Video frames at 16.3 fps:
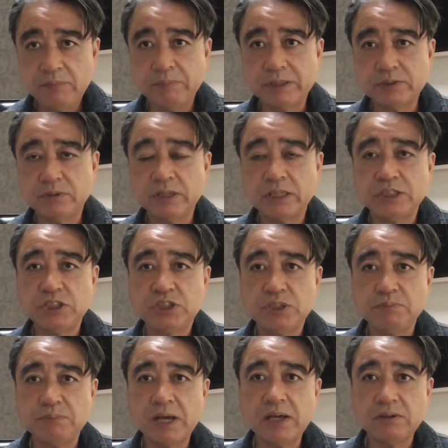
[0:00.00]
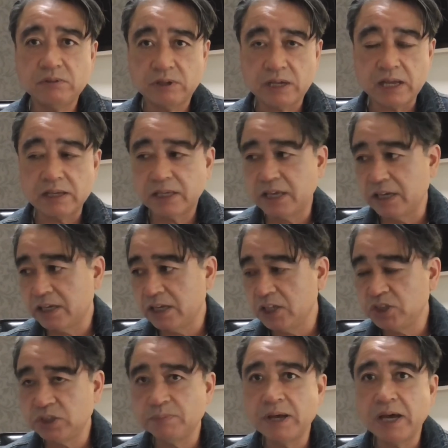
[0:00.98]
まあ、そんな自信もあるのか経
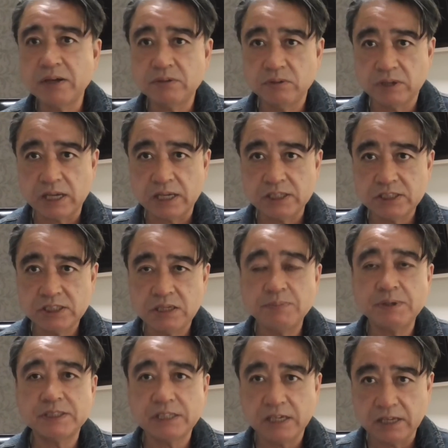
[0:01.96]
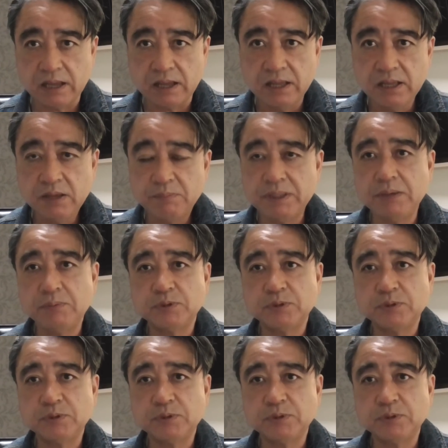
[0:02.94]
験値もあるのか知りませんがまあ、